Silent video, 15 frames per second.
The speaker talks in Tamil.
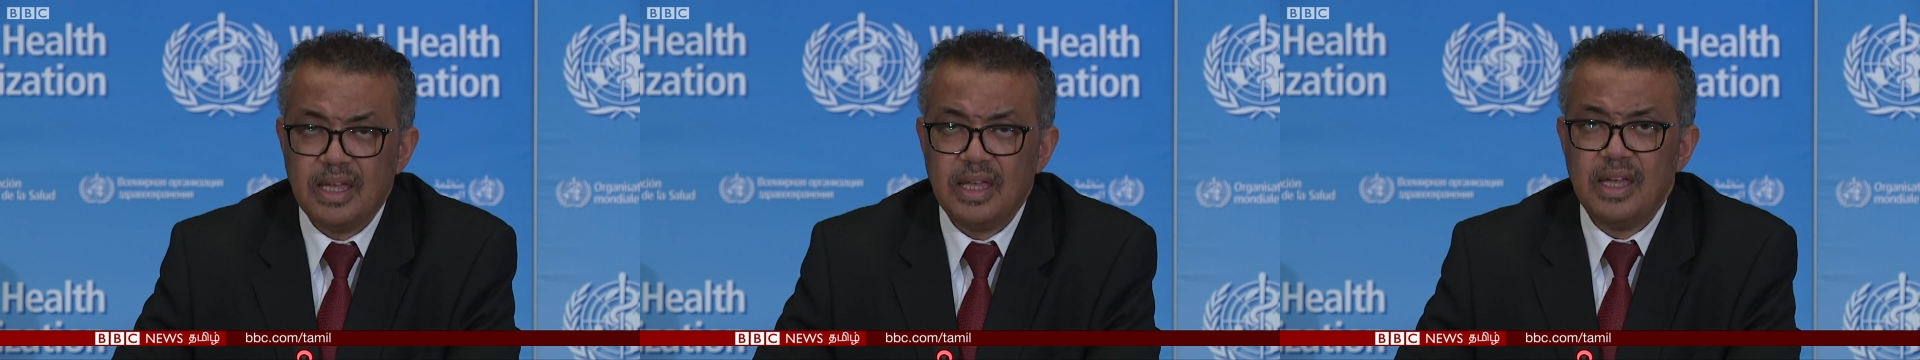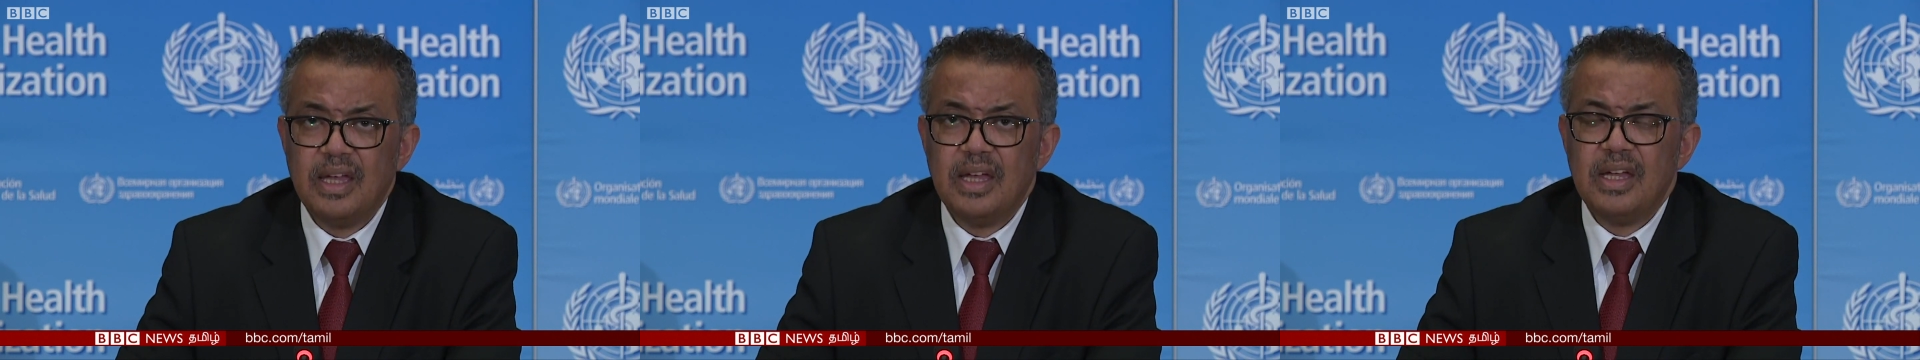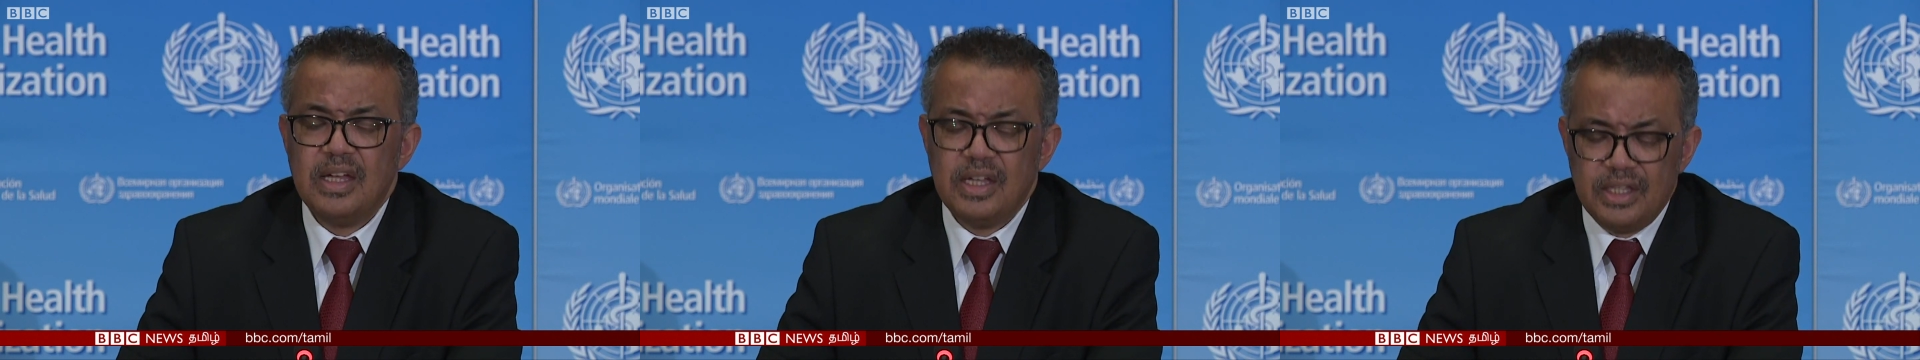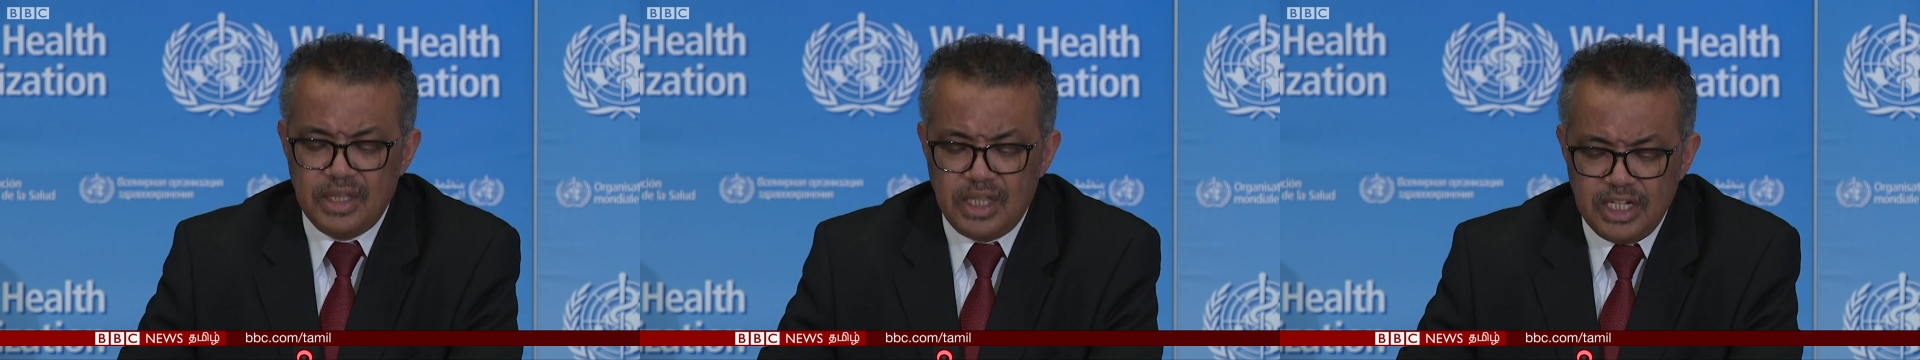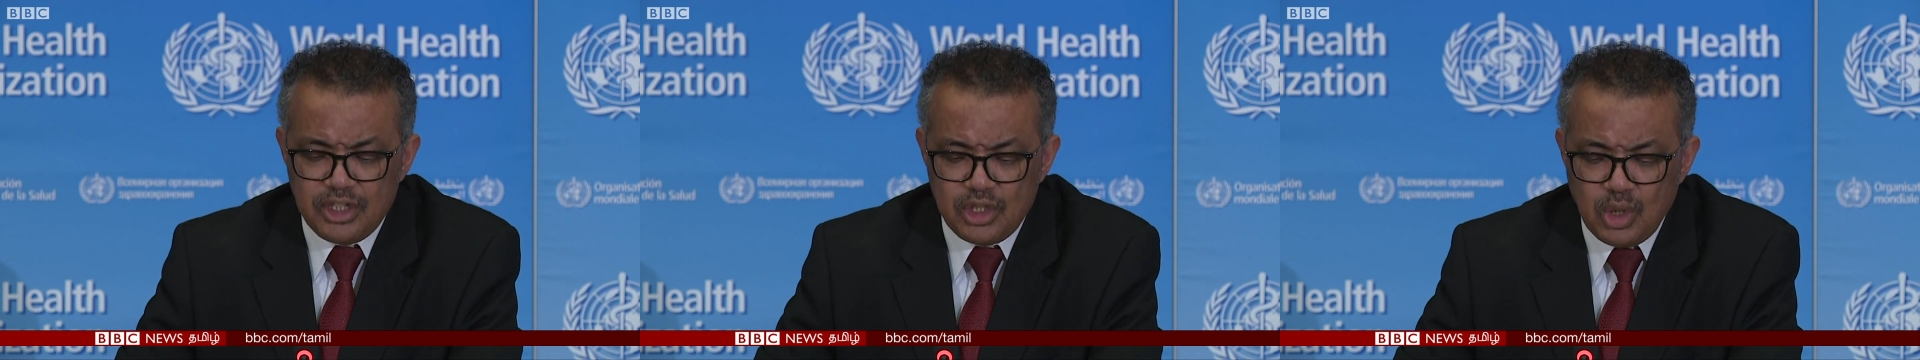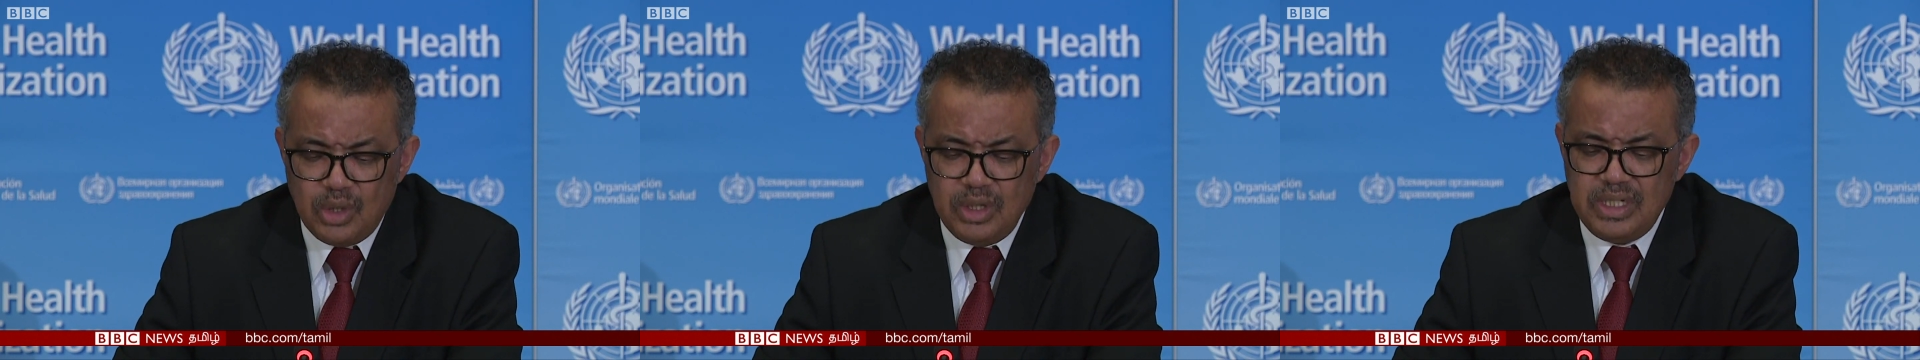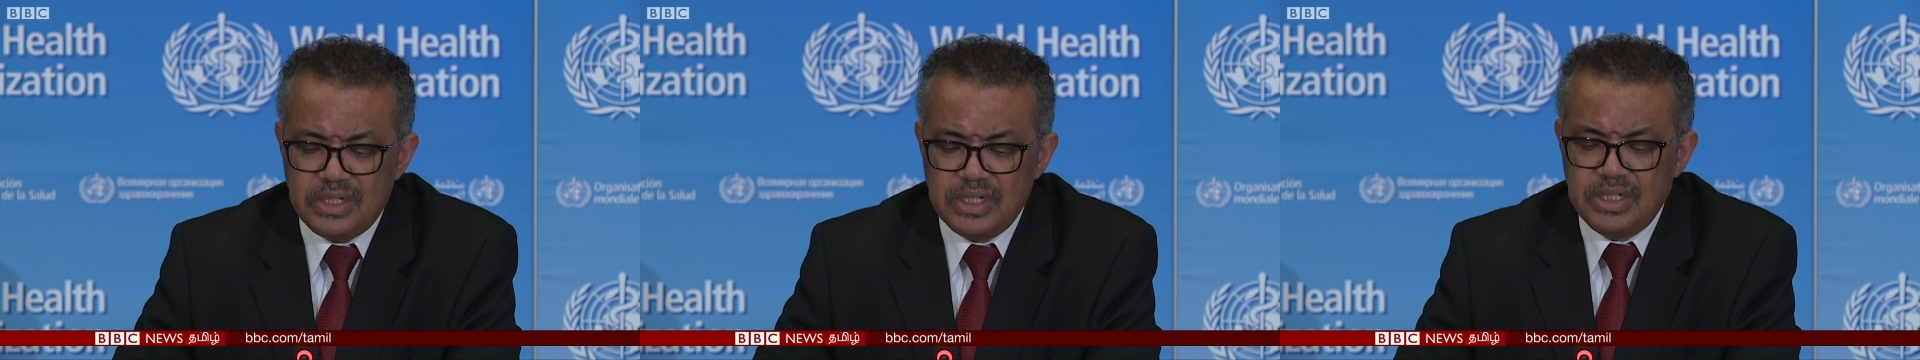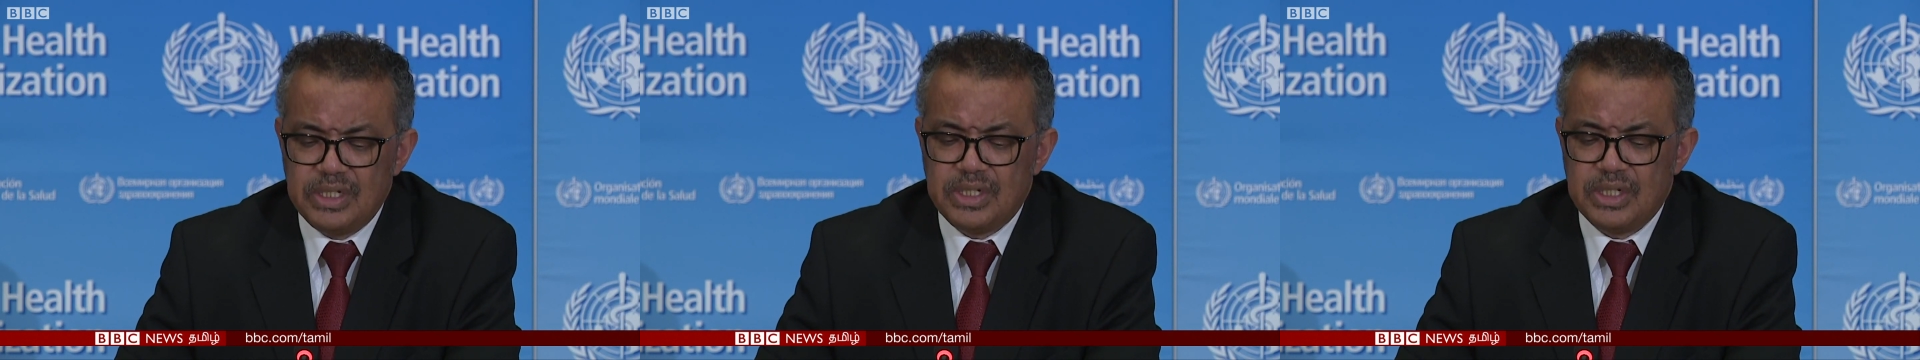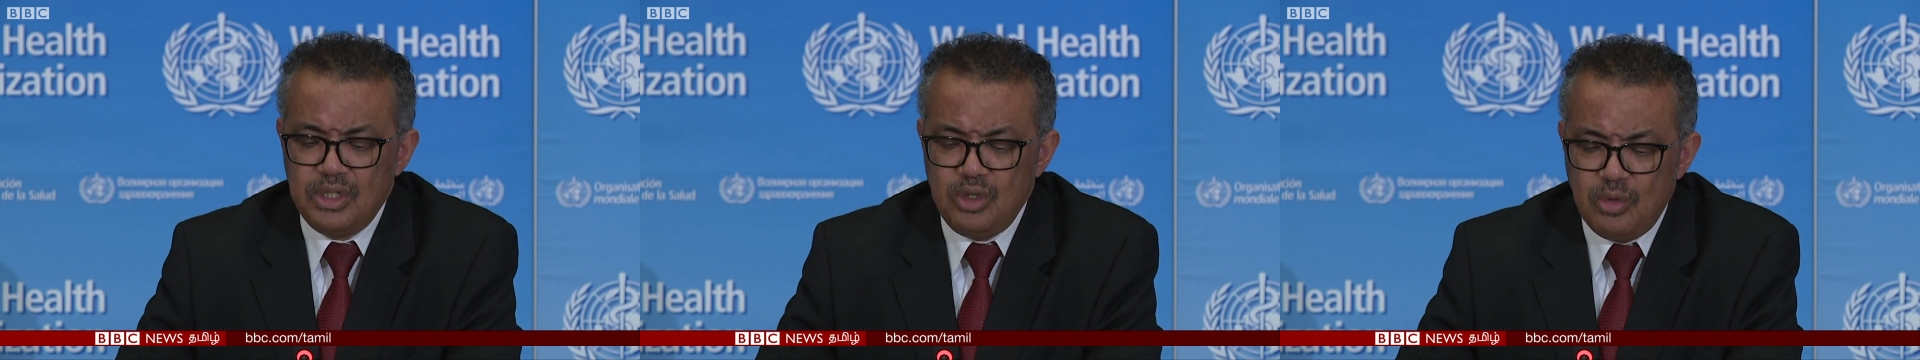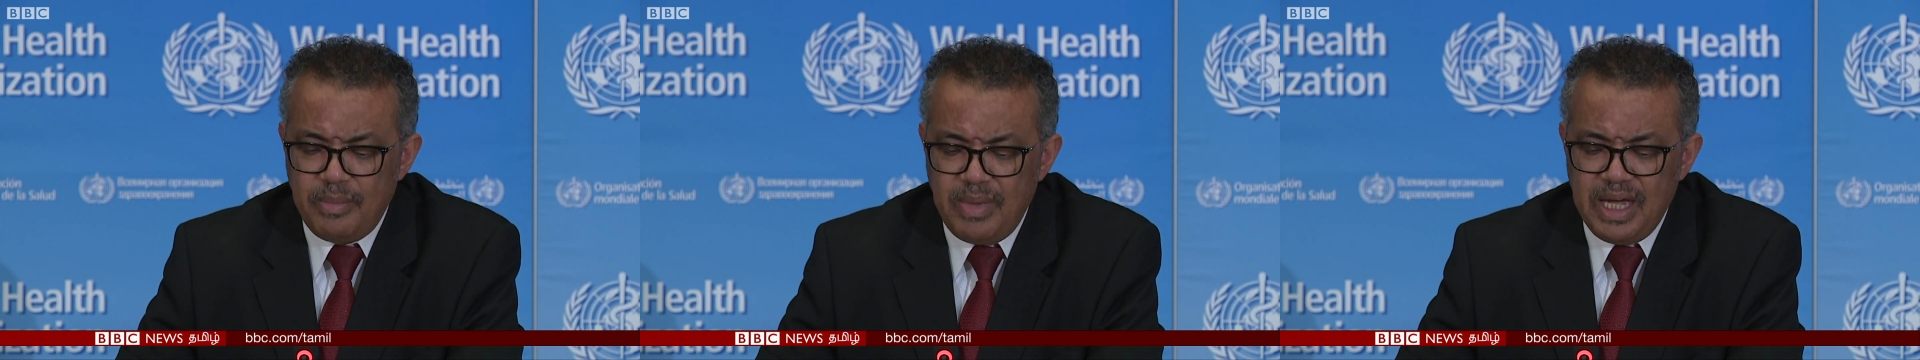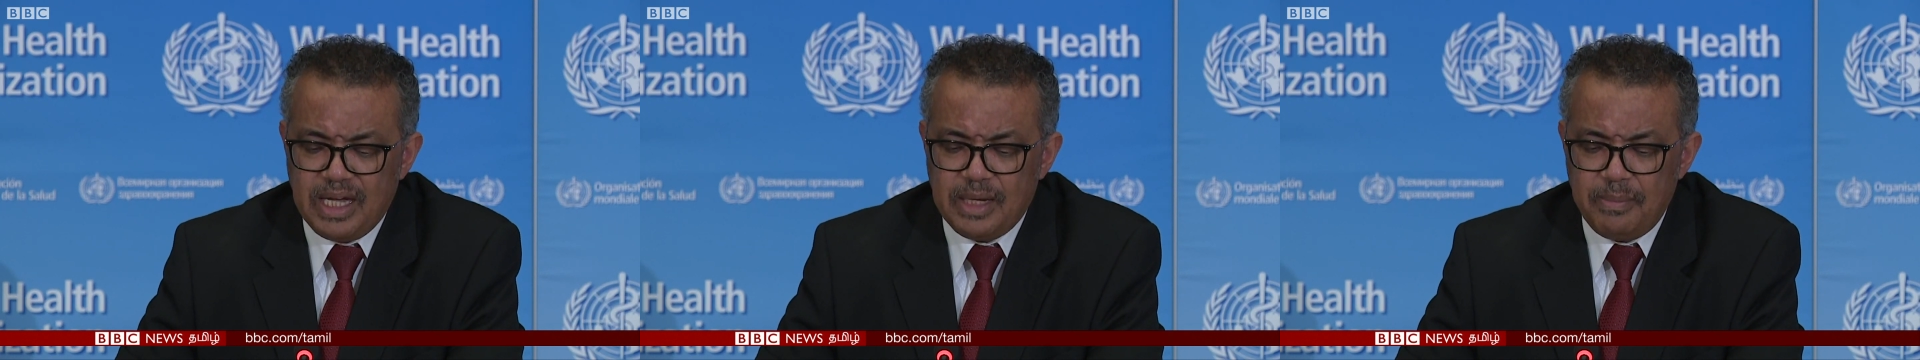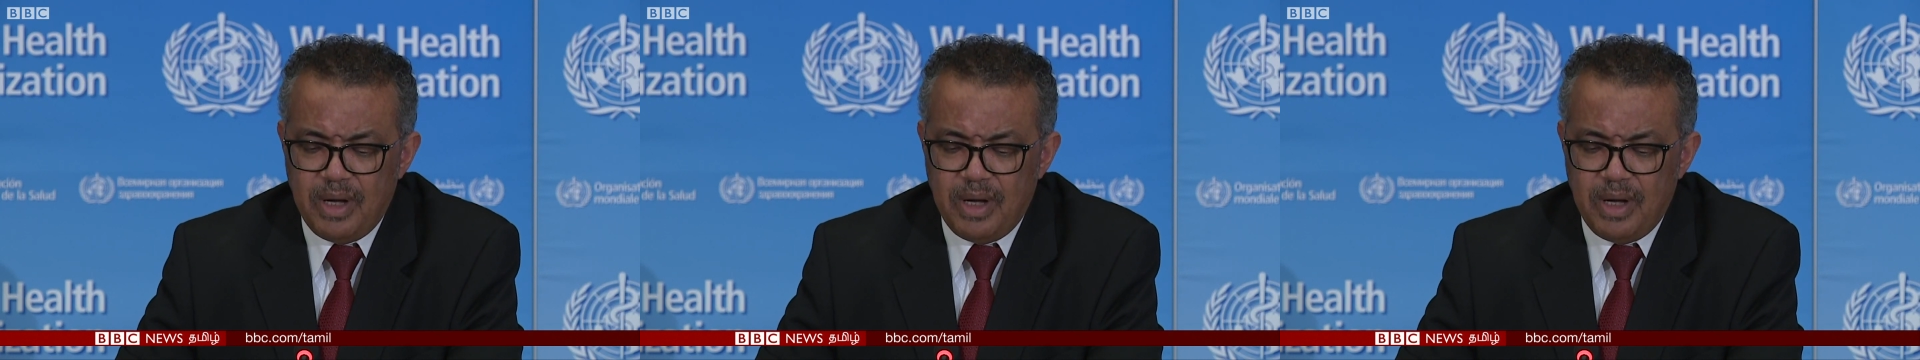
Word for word: கவனமாக இருங்கள் வயதானவர்களுடன்